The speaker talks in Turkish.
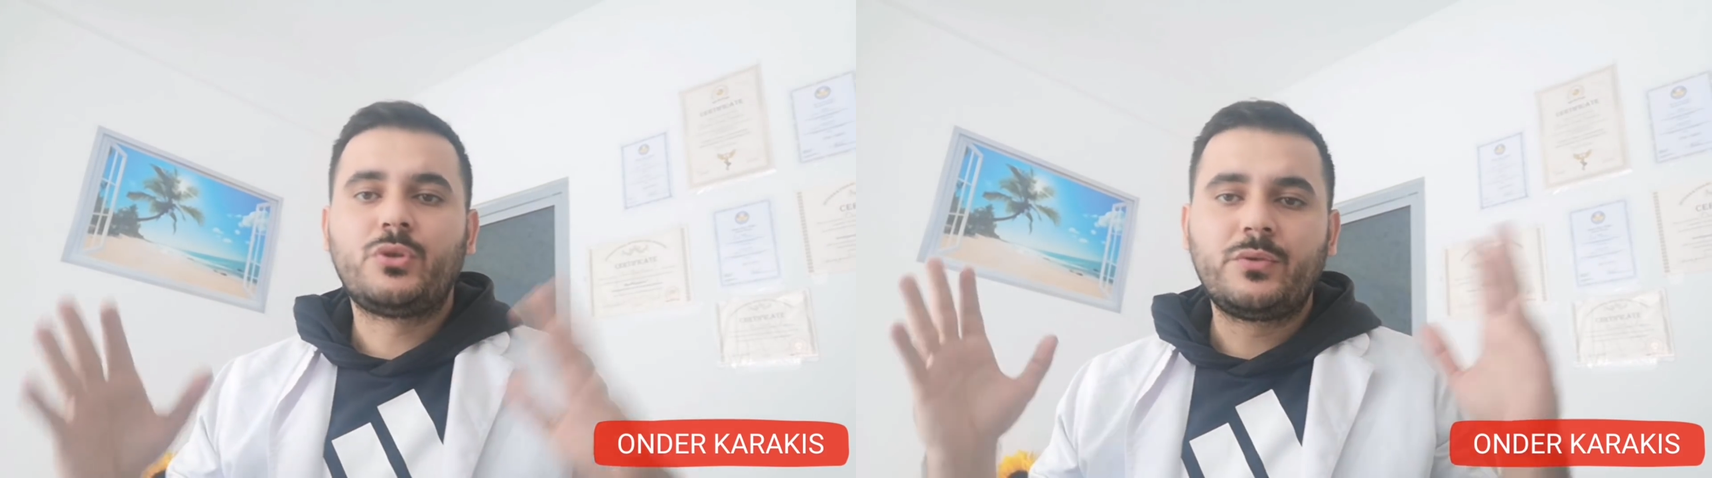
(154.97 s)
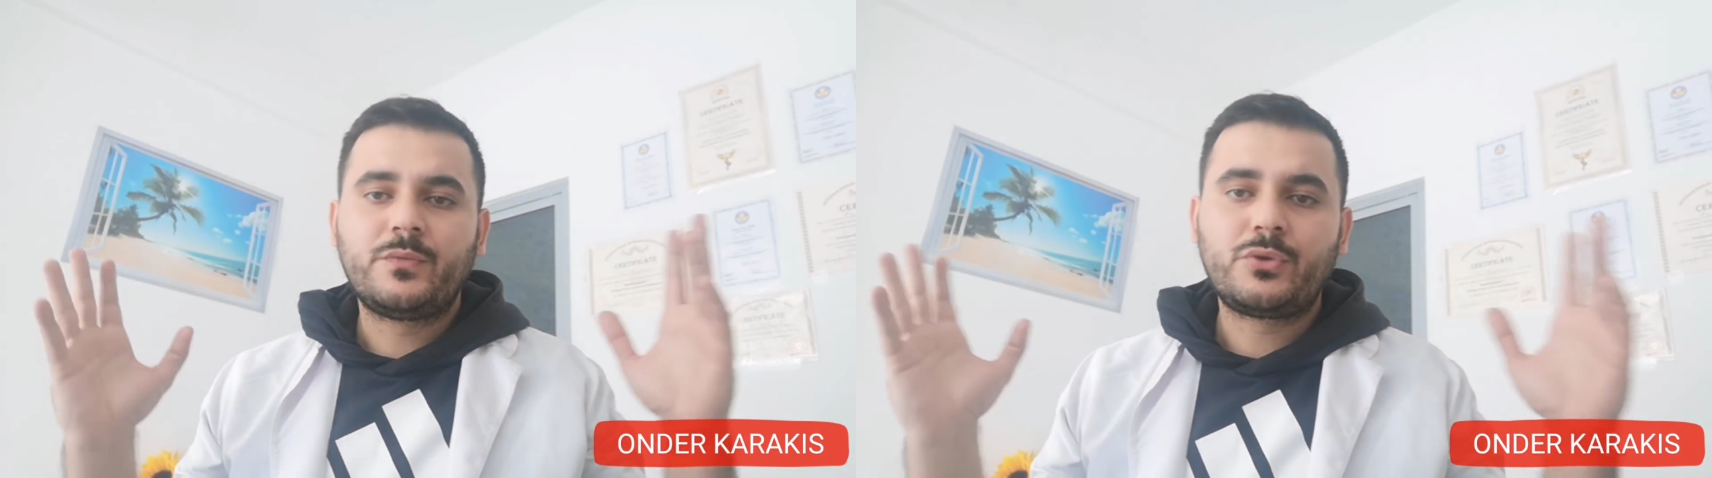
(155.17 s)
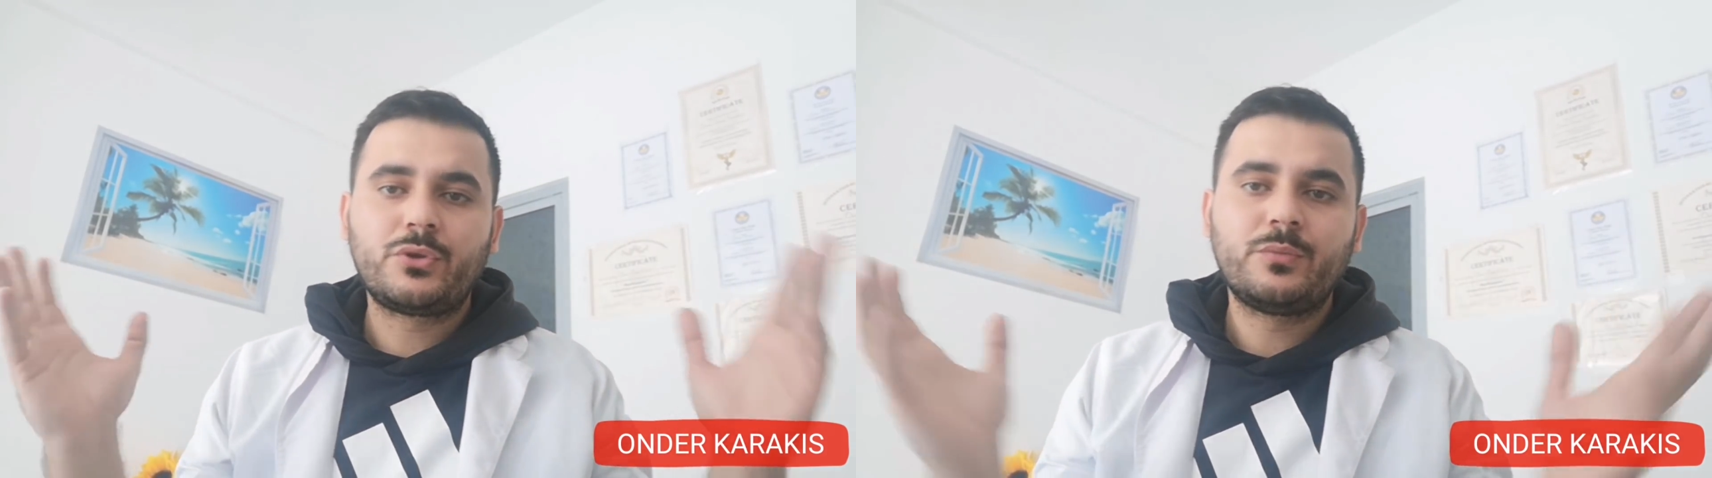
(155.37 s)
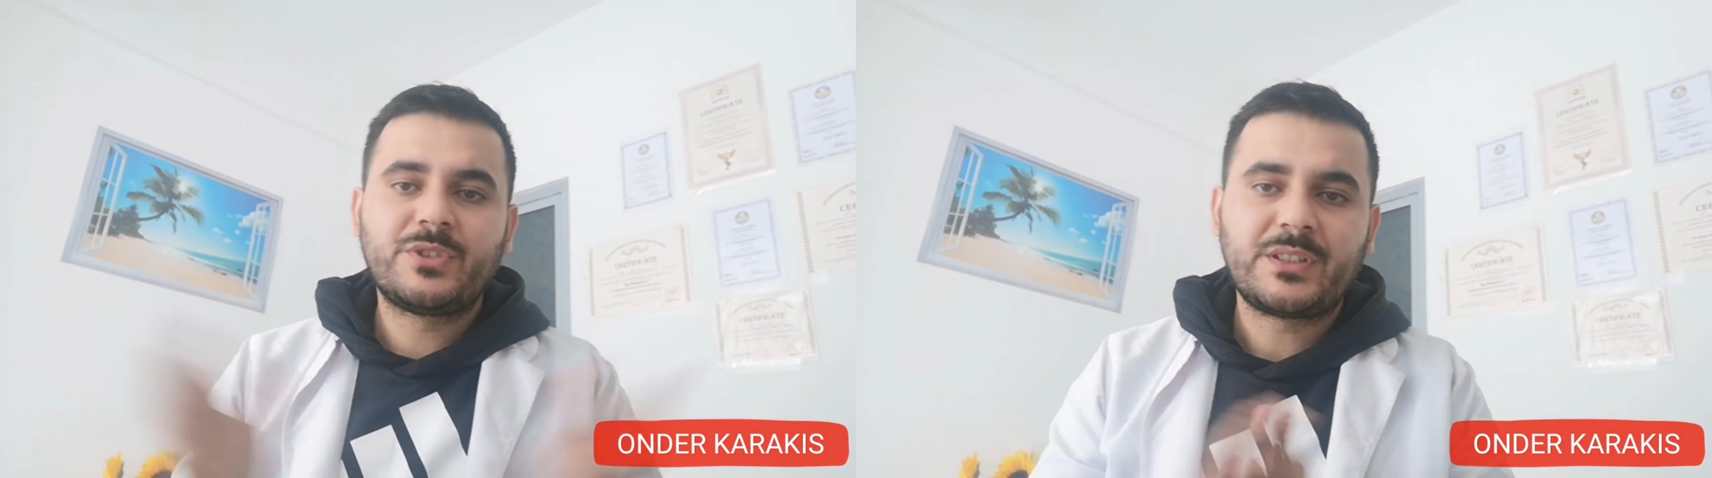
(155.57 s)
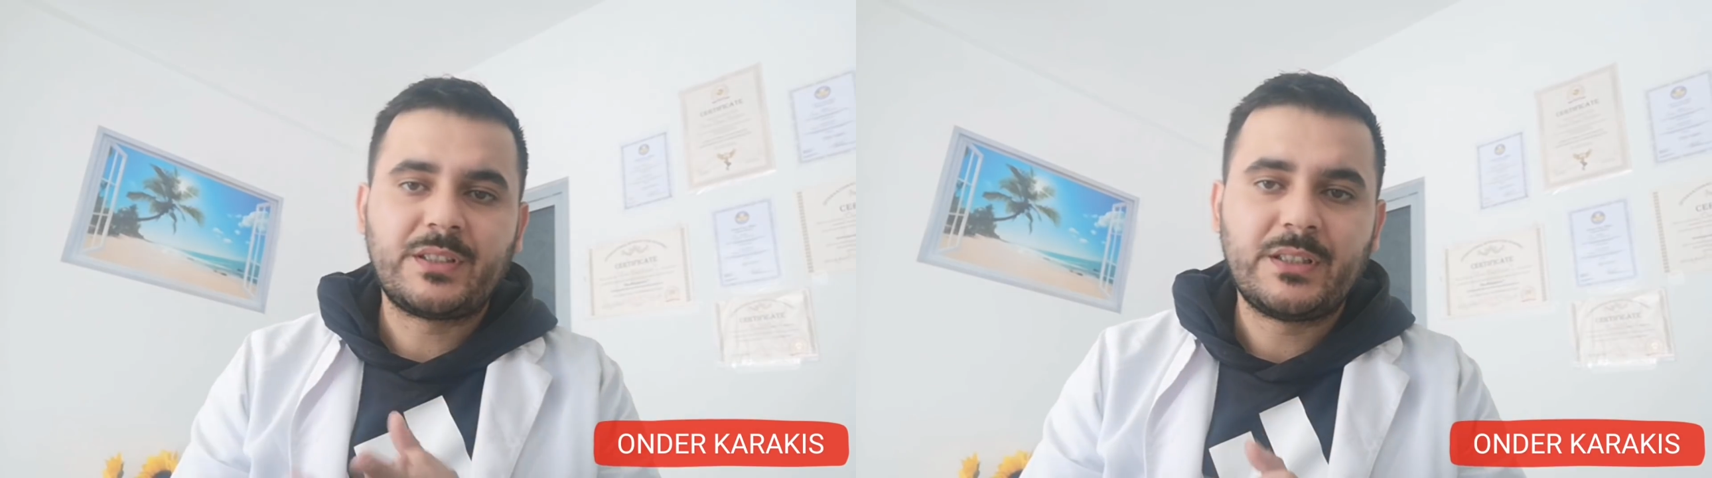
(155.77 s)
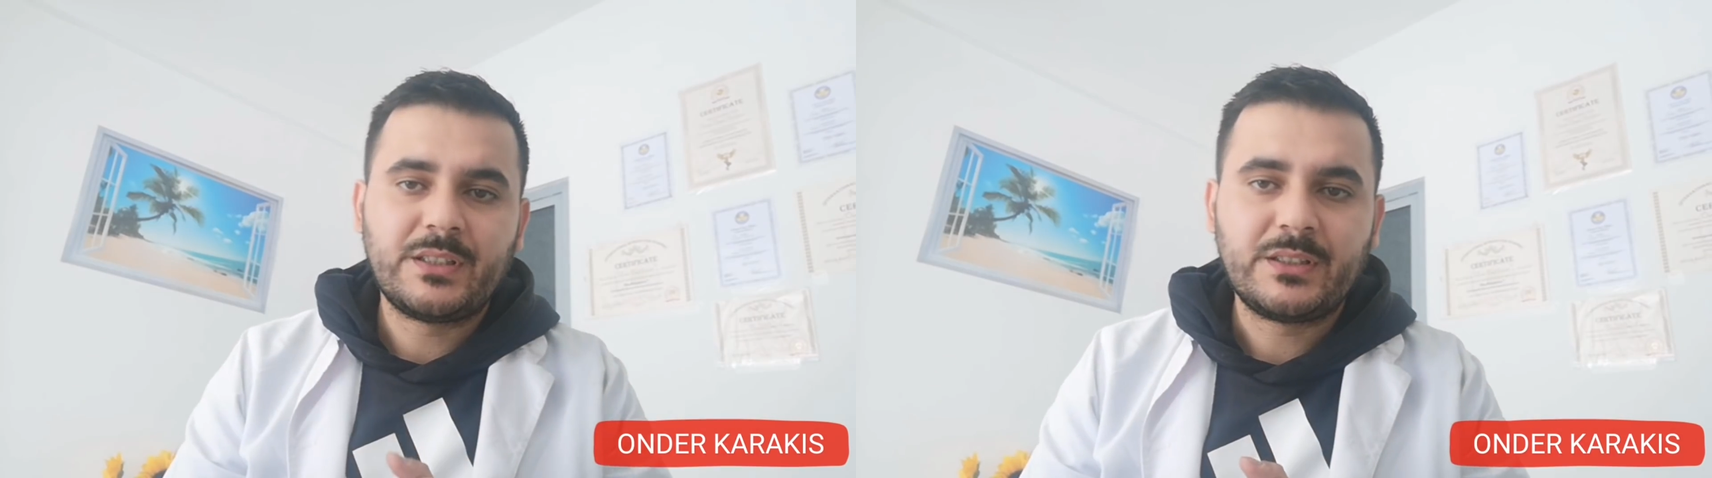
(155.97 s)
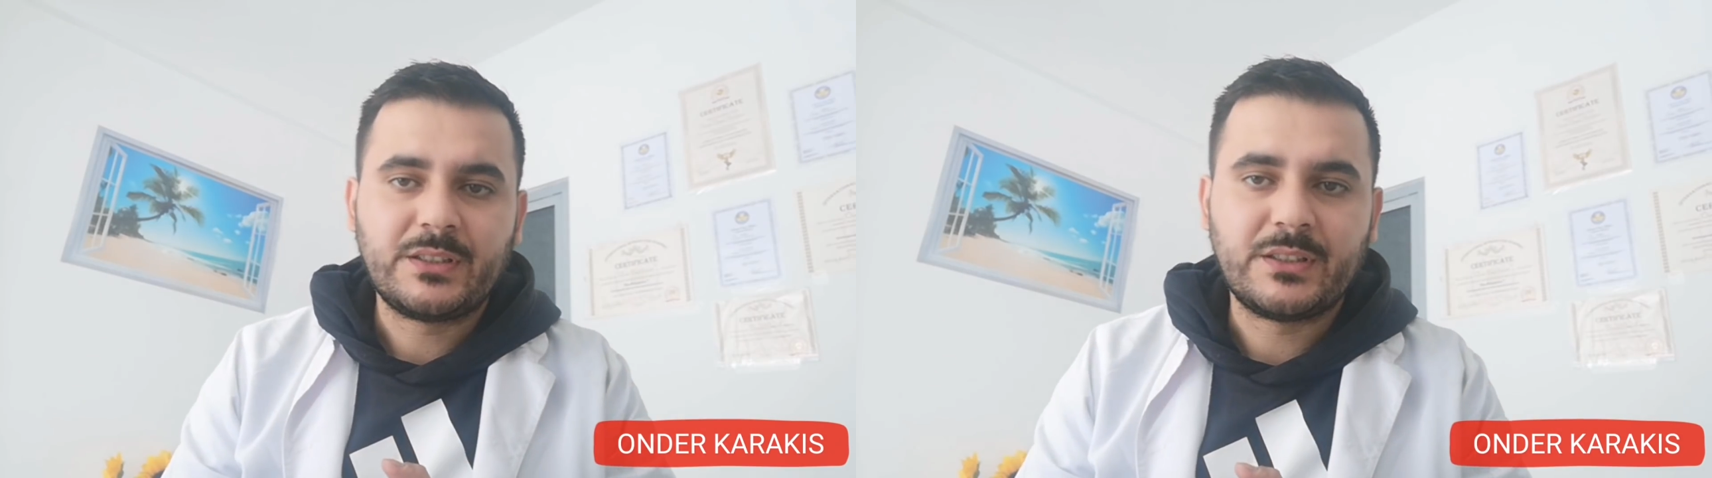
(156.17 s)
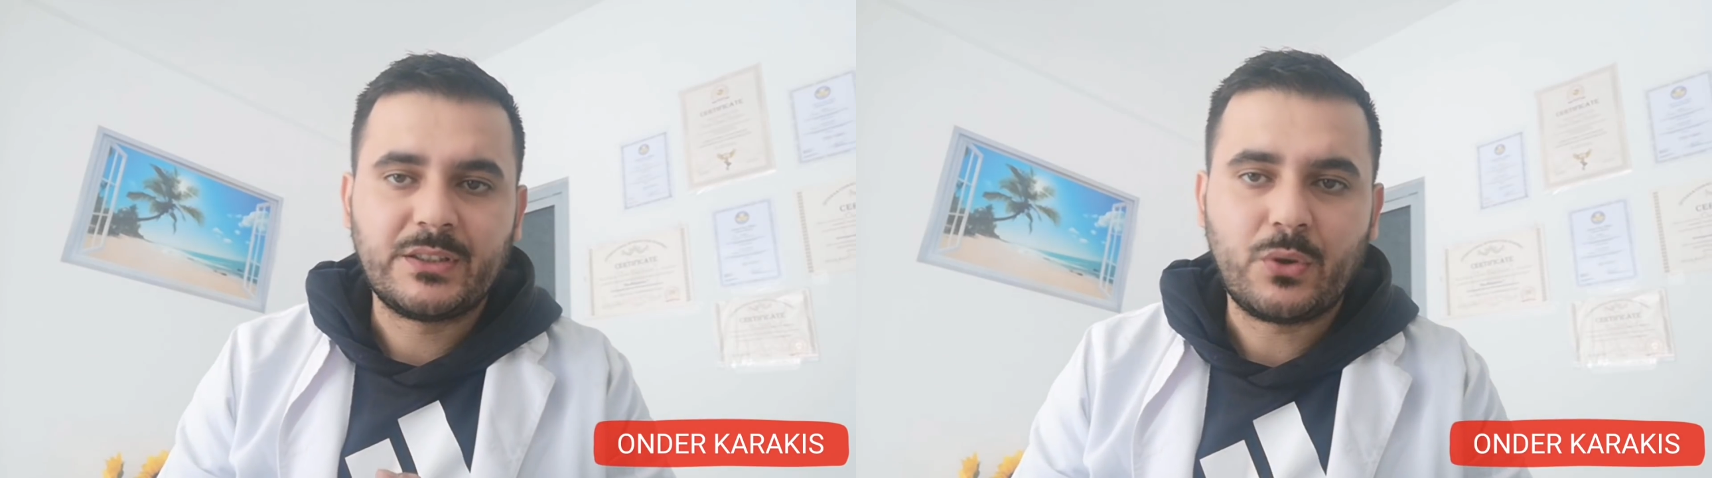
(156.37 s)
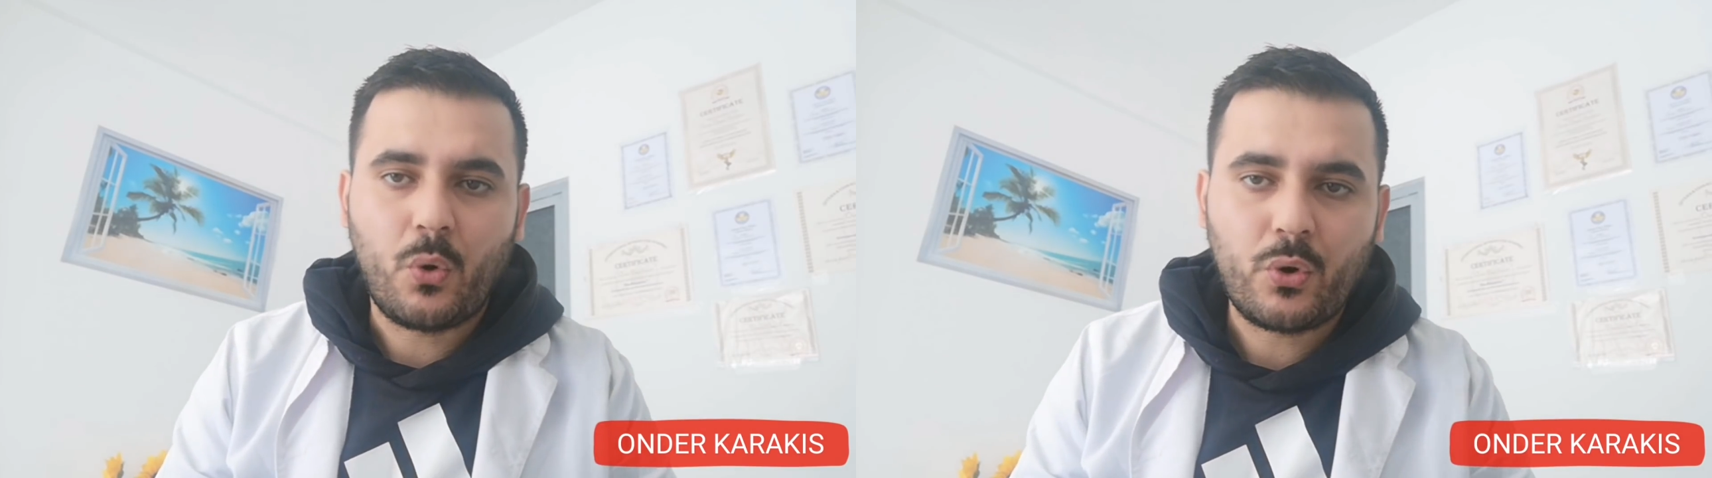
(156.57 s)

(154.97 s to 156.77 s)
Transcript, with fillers: bütün vücudumuzdaki e,